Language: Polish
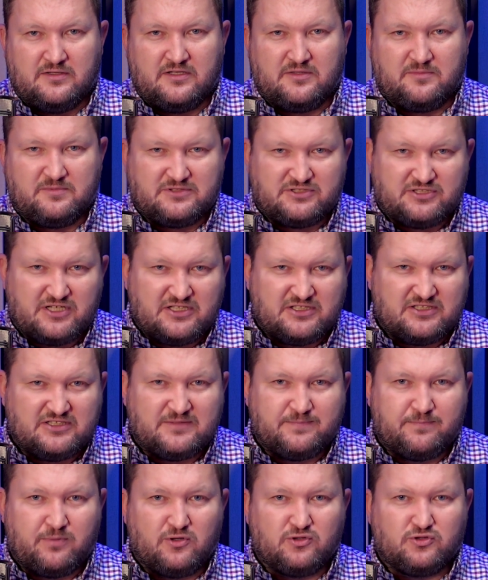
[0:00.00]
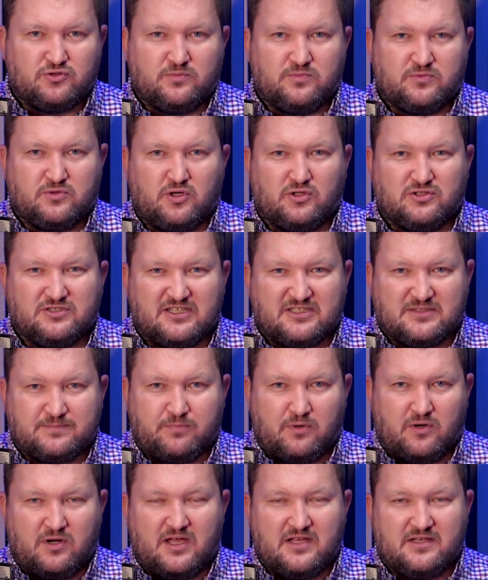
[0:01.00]
Trzeci sposób to
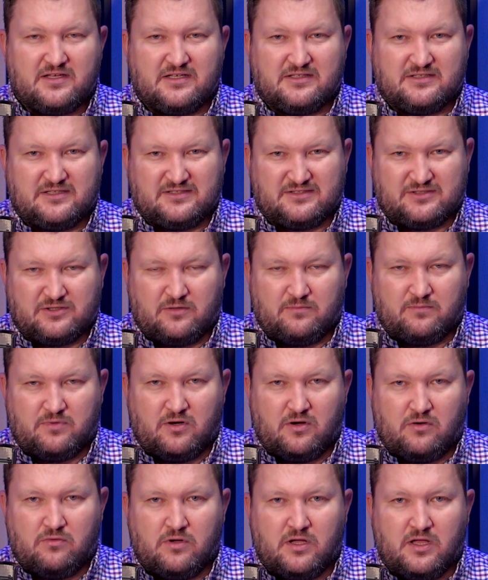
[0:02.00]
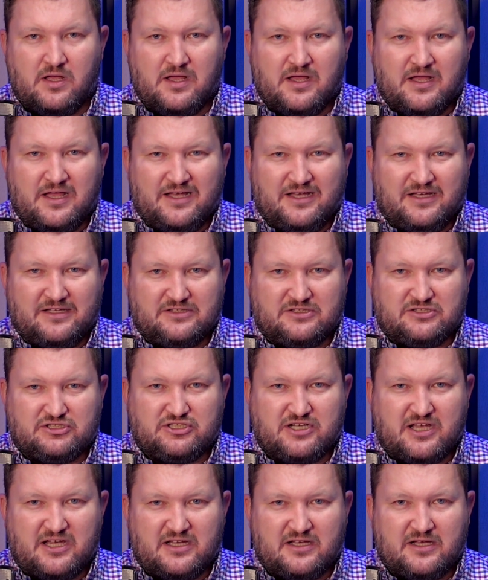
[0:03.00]
zespolenie ze sobą e,
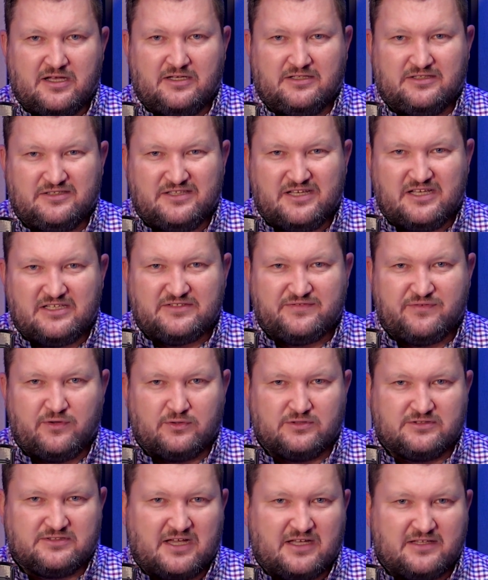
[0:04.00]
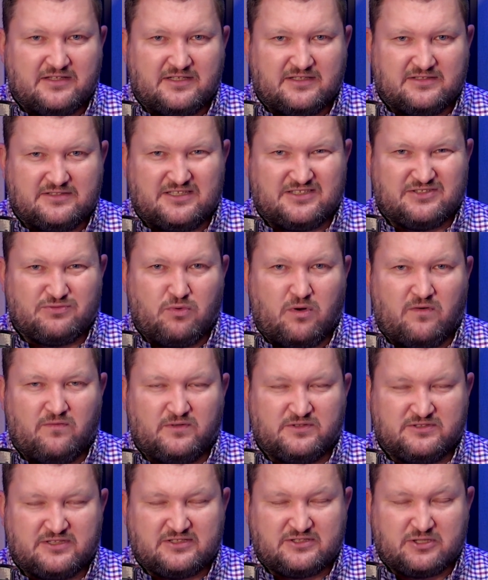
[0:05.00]
trzech niezwiązanych ze, słow,
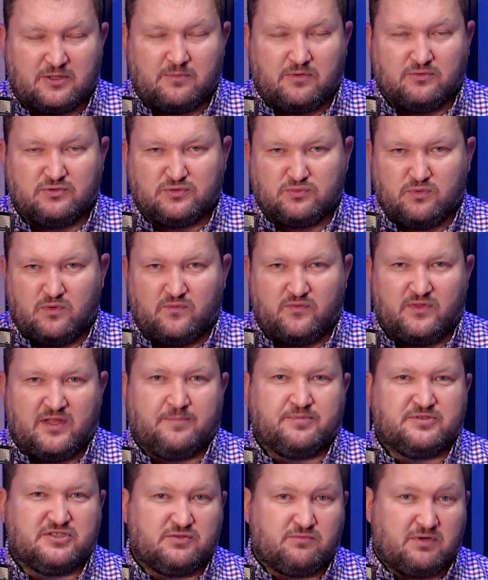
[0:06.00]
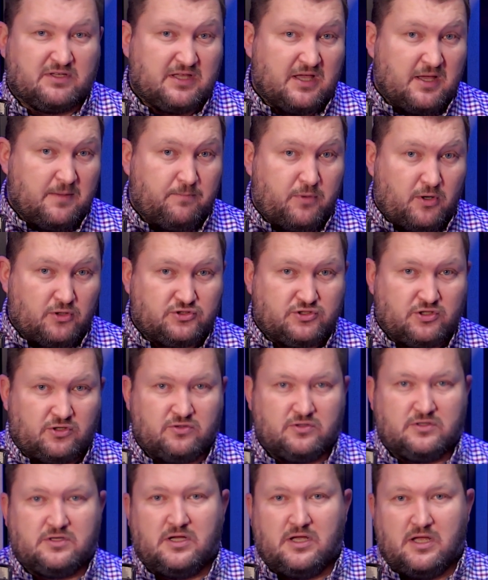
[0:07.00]
ze sobą słów, na przykład
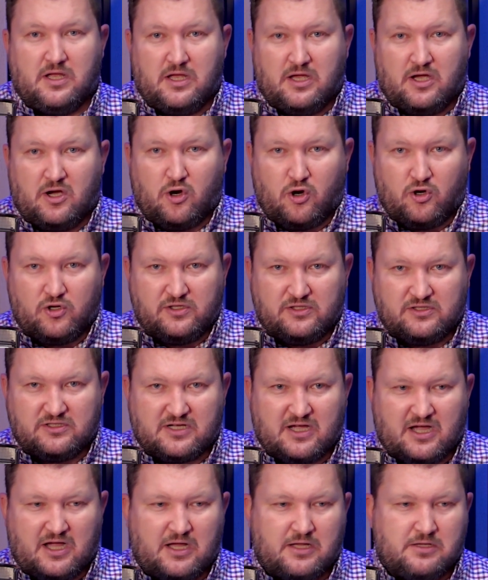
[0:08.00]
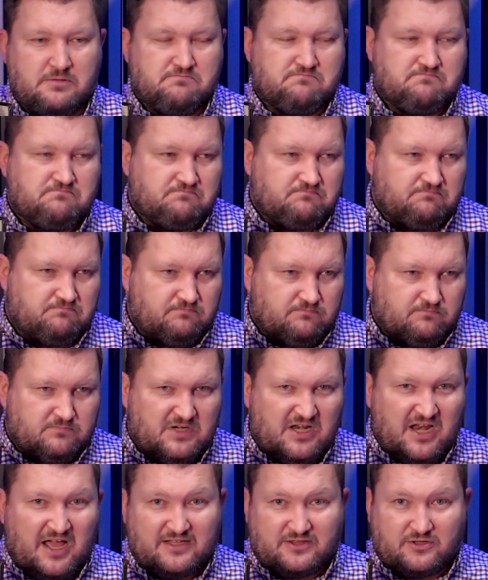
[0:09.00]
pociąg, choinka, mm,
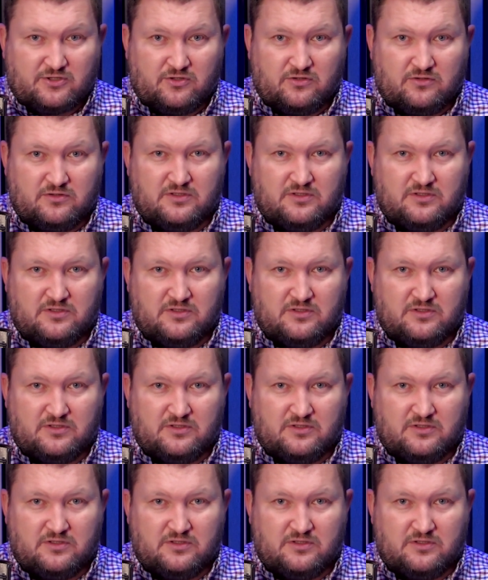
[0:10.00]
lato.